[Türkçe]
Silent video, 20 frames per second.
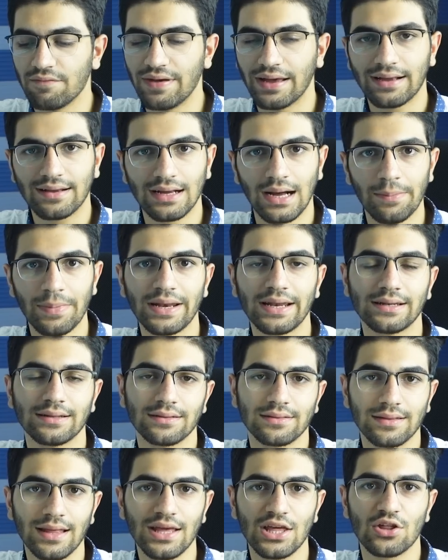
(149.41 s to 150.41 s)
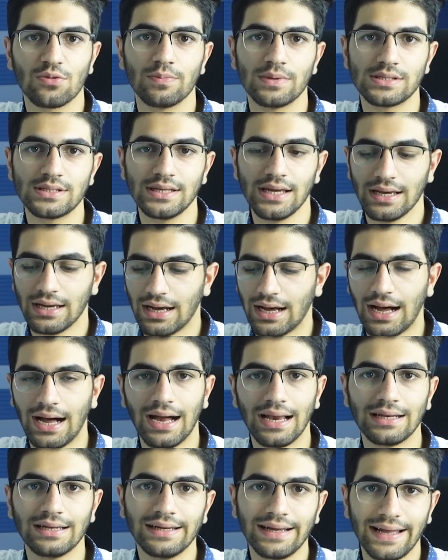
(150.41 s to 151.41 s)
ve kameranın değişmesi
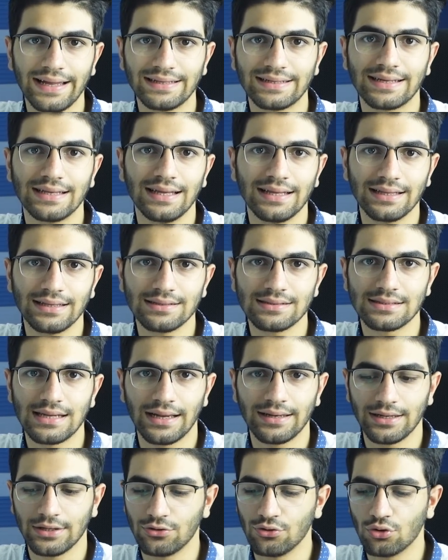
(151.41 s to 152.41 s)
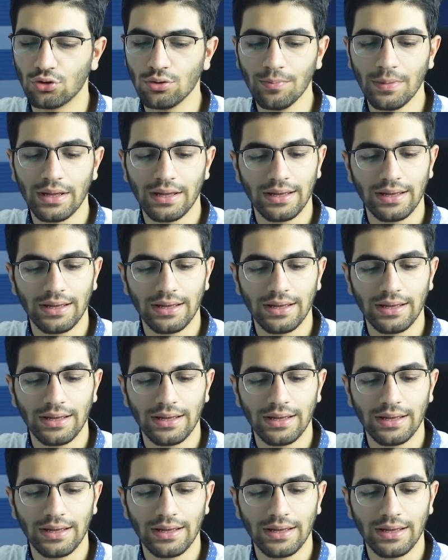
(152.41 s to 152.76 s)
ağırlığı etkilediğini zannediyorum.